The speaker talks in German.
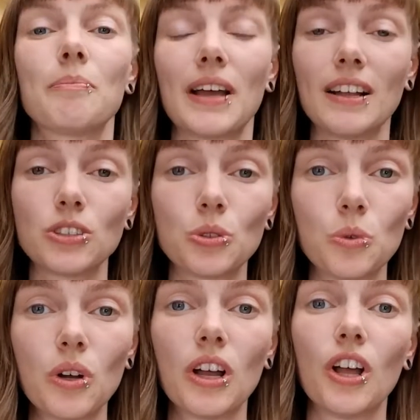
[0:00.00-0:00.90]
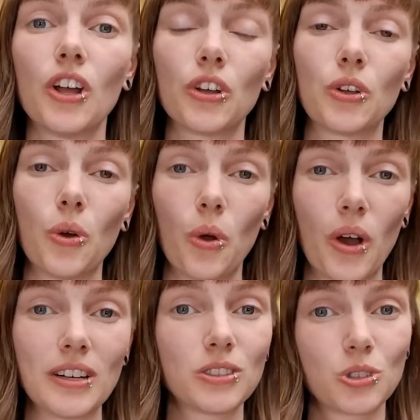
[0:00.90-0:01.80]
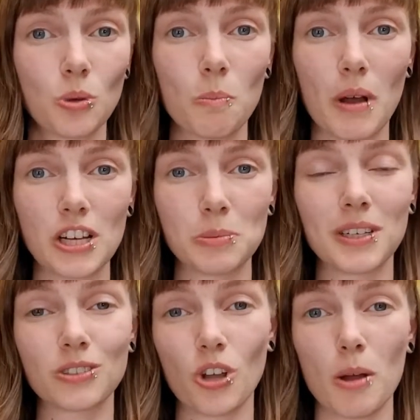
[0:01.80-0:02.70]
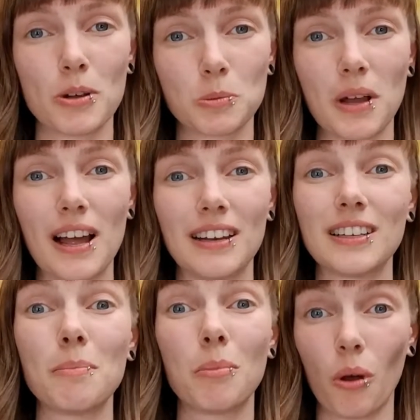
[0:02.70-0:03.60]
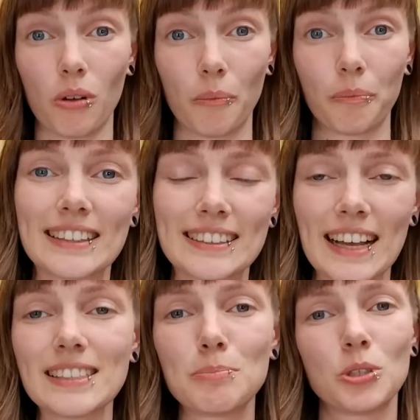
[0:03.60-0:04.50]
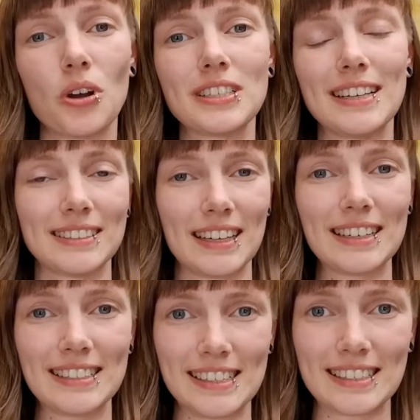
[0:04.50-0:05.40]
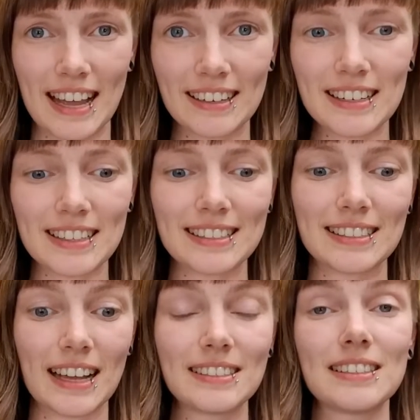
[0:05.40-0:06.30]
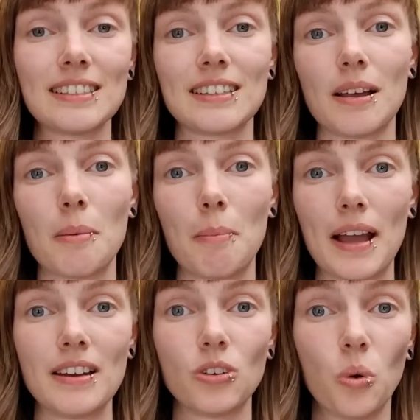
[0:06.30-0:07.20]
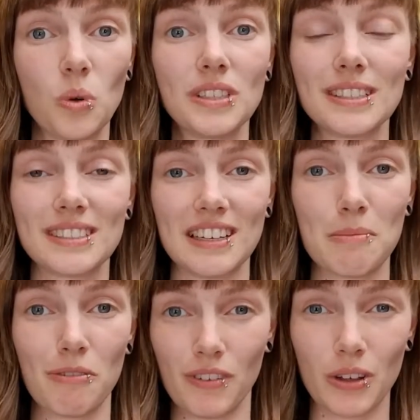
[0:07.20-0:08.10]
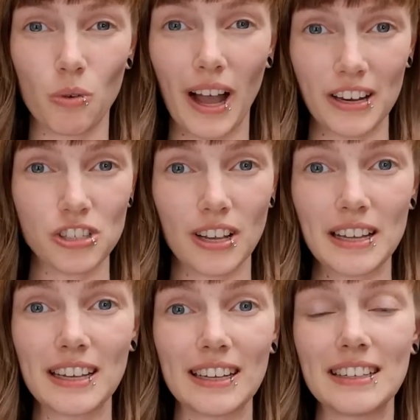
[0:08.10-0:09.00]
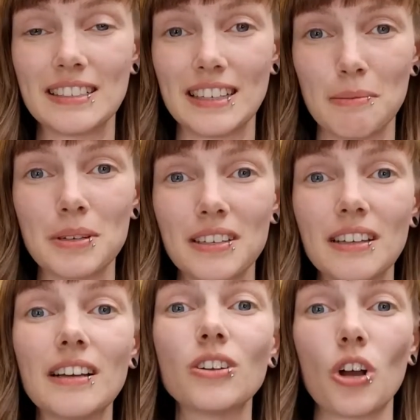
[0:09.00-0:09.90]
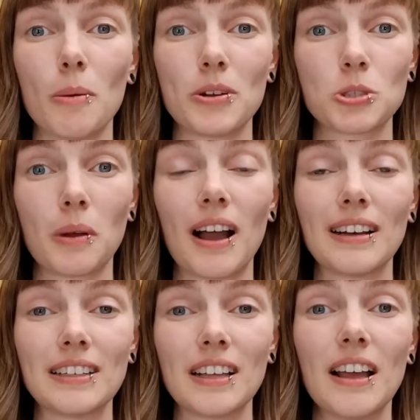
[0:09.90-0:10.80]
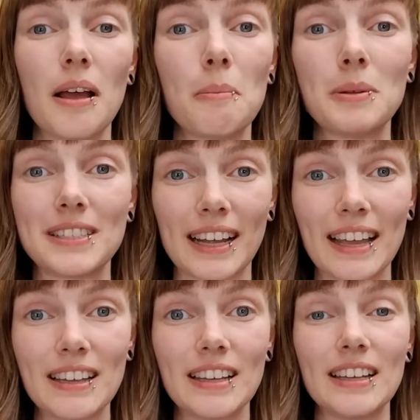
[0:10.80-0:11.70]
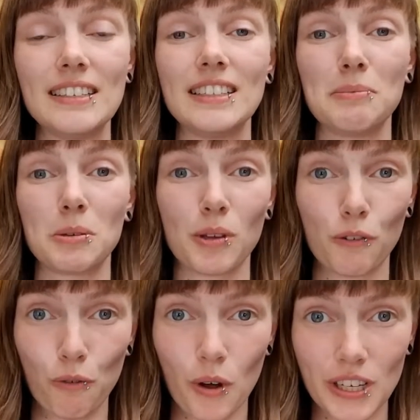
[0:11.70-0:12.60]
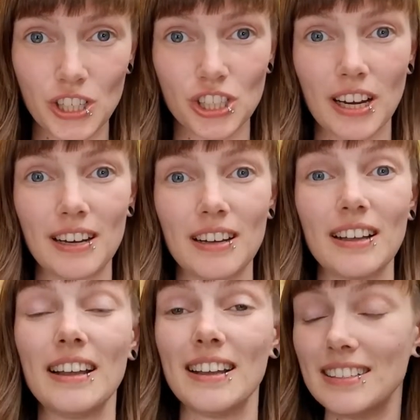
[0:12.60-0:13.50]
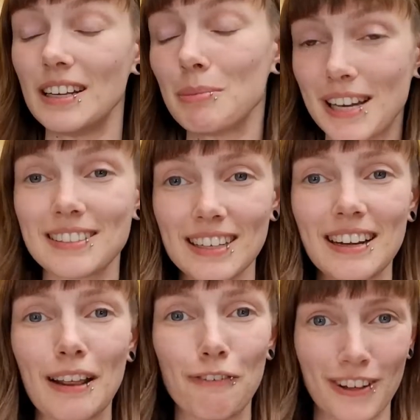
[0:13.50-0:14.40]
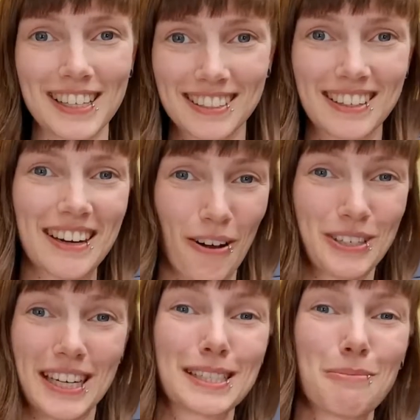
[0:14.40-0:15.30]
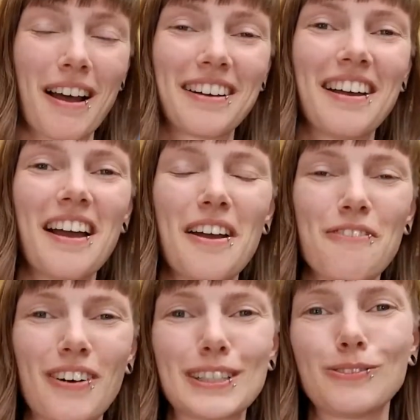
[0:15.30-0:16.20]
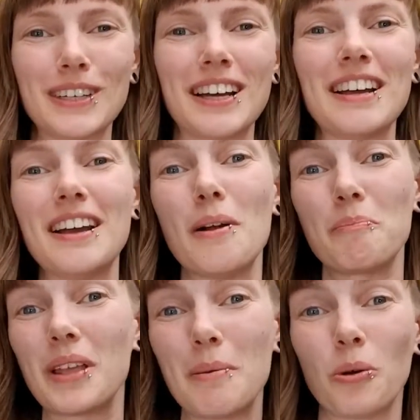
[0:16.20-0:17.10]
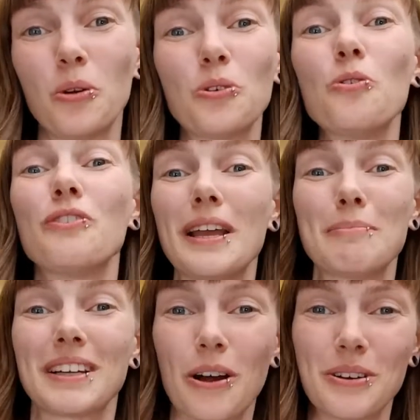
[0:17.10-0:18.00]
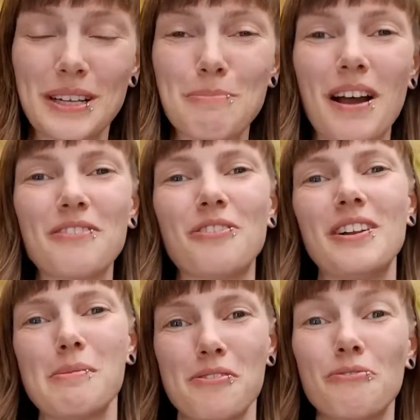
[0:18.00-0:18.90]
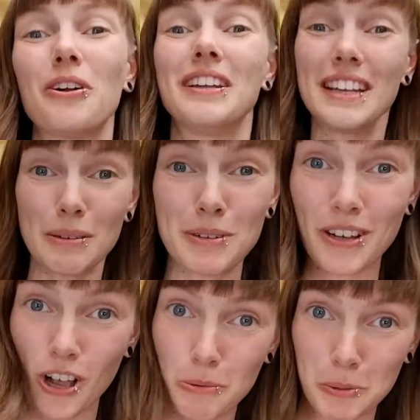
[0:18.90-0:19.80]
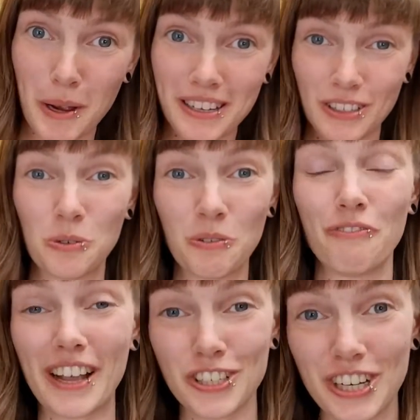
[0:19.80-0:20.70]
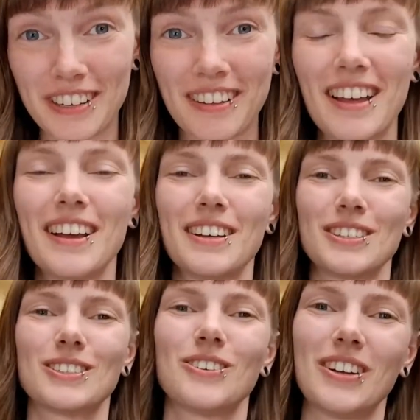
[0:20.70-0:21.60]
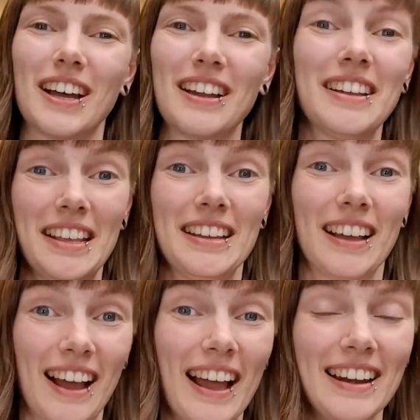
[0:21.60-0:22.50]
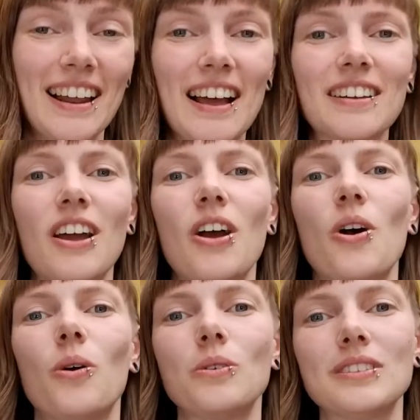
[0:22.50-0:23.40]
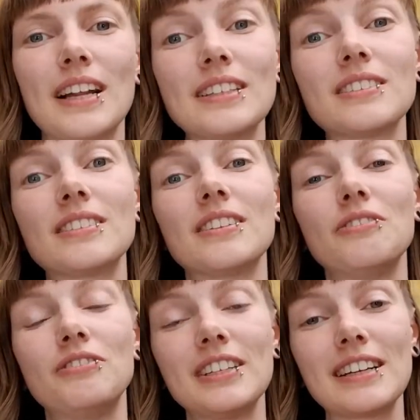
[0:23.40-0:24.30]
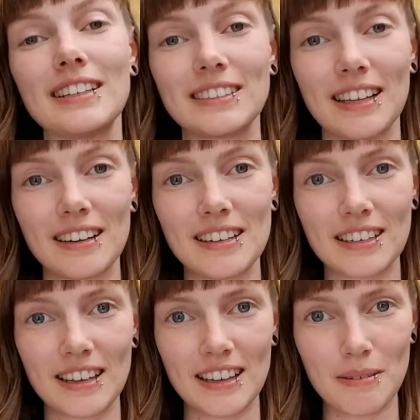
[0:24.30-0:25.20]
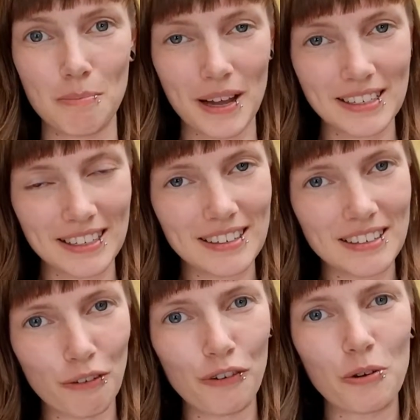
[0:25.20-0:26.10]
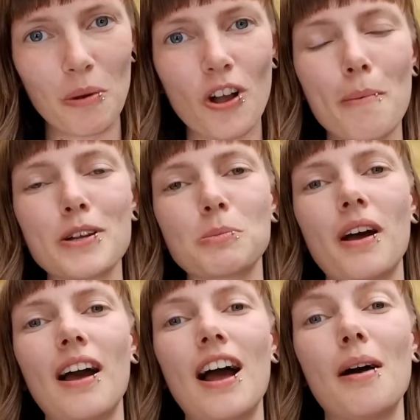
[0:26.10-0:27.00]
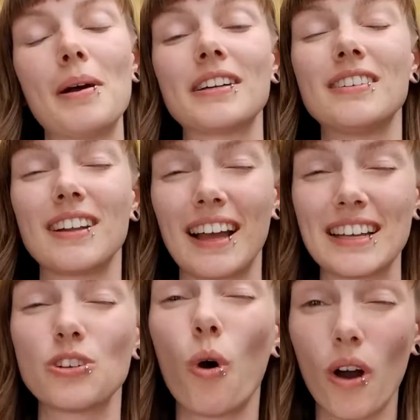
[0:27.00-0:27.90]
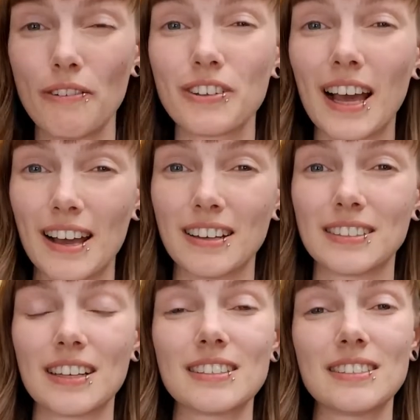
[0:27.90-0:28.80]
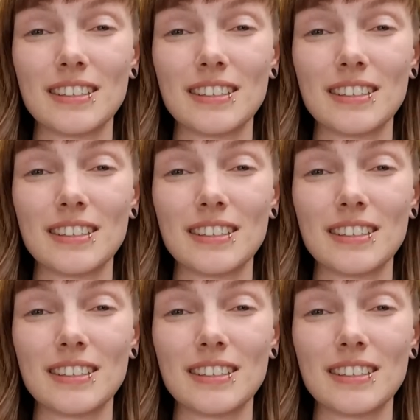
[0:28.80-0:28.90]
Dazu gehört zum Beispiel das körpersprachliche Blocken. Das bedeutet letztendlich nichts anderes, als dass ich meinen Hund in seiner Bewegung einschränke, indem ich ihn körpersprachlich bedränge, indem ich mich vor ihn stelle, indem ich letztendlich fast genau das mache, was wir im Rückruf eben genau nicht machen wollen, nämlich wir wollen nicht mit der Körpersprache den Hund wegschicken, sondern ihn ja einladen. Und das wird letztendlich bei denen, die viel über Körpersprache arbeiten, recht häufig eingesetzt.